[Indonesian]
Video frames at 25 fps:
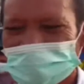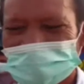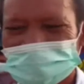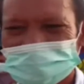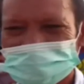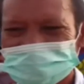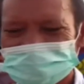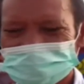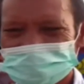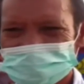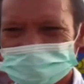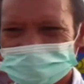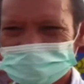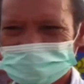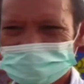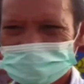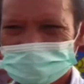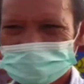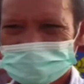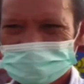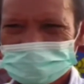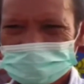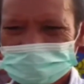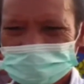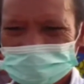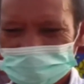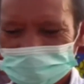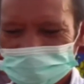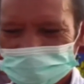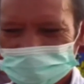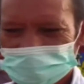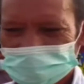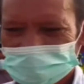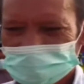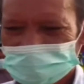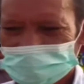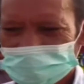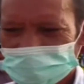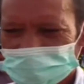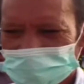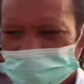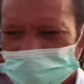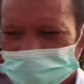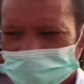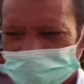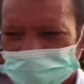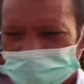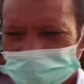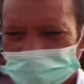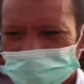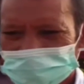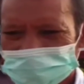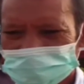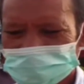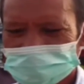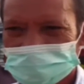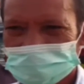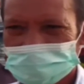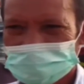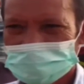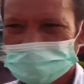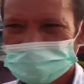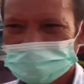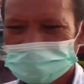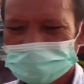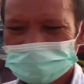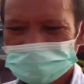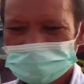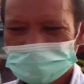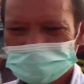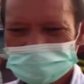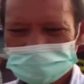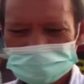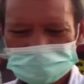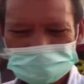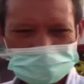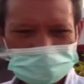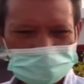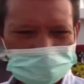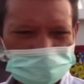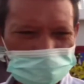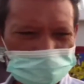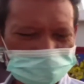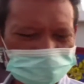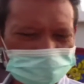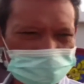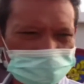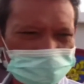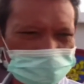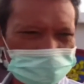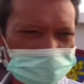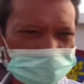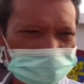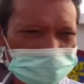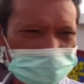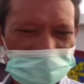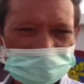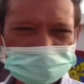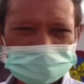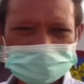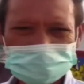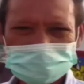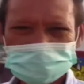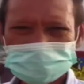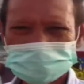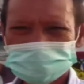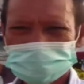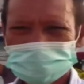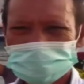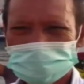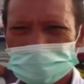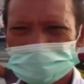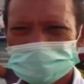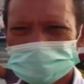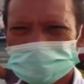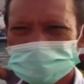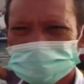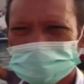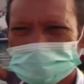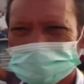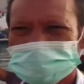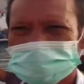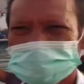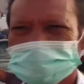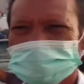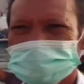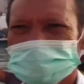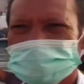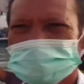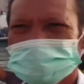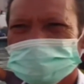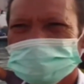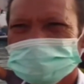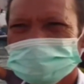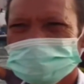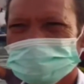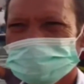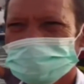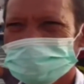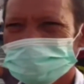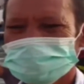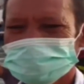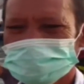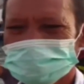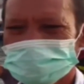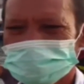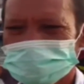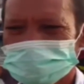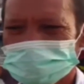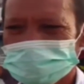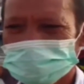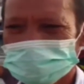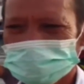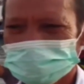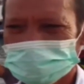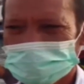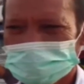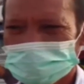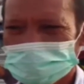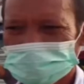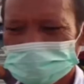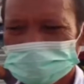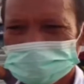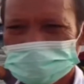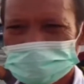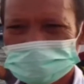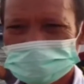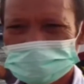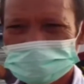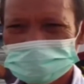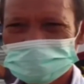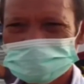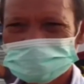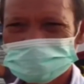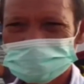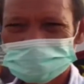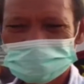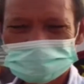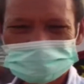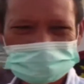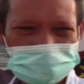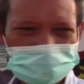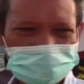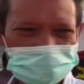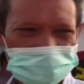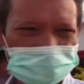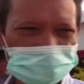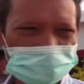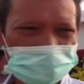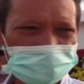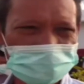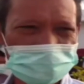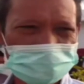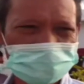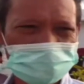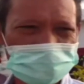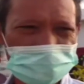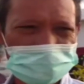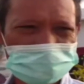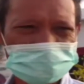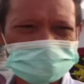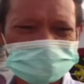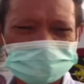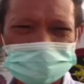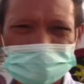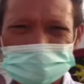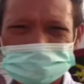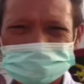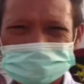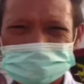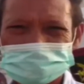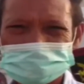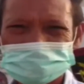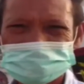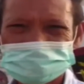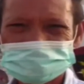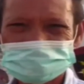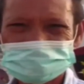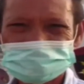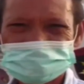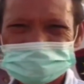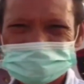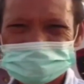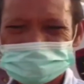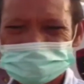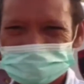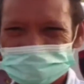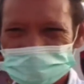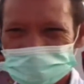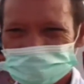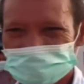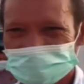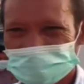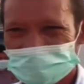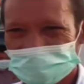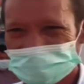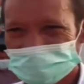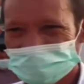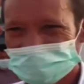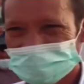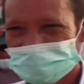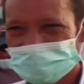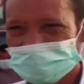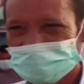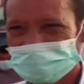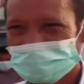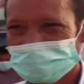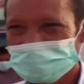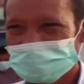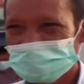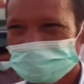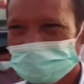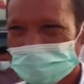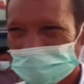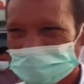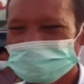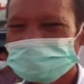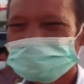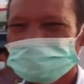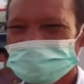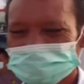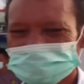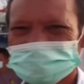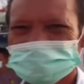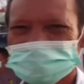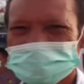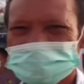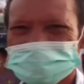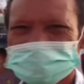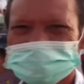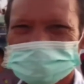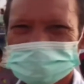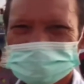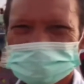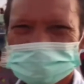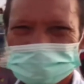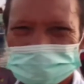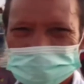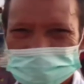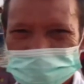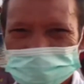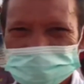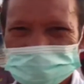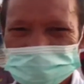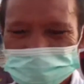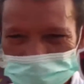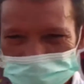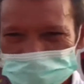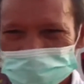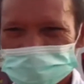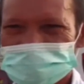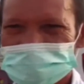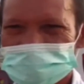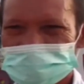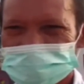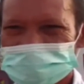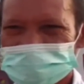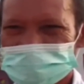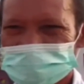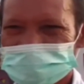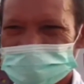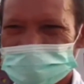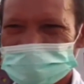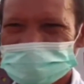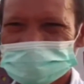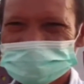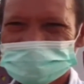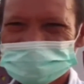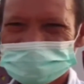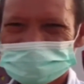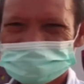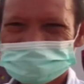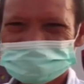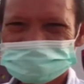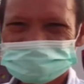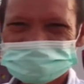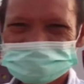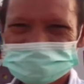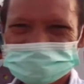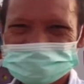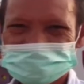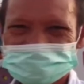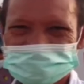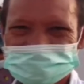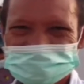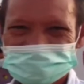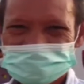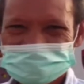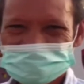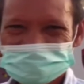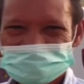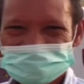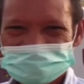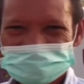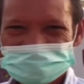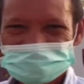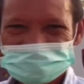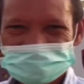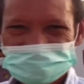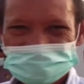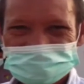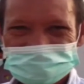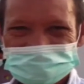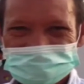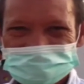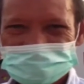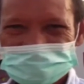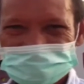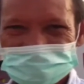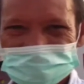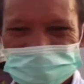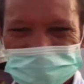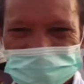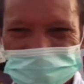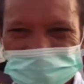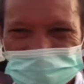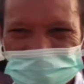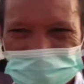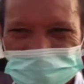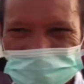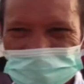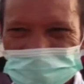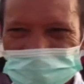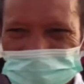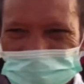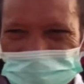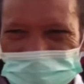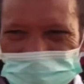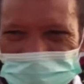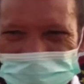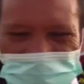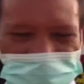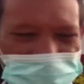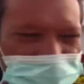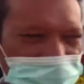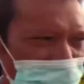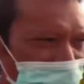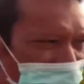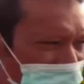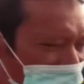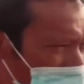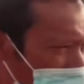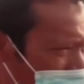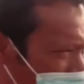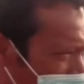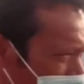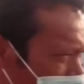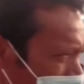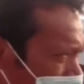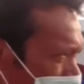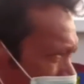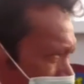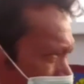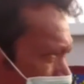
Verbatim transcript: tenang hmm. karena tadinya waktu kita antri untuk vaksin-vaksin yang sebelum-sebelum itu biasanya sampai di kita tuh vaksin sudah habis. Oh, gitu. Tapi kali ini vaksin tersedia lebih, lebih dari yang hadir. Ini dengan siapa saja, Pak? Keluarga sama uh, dengan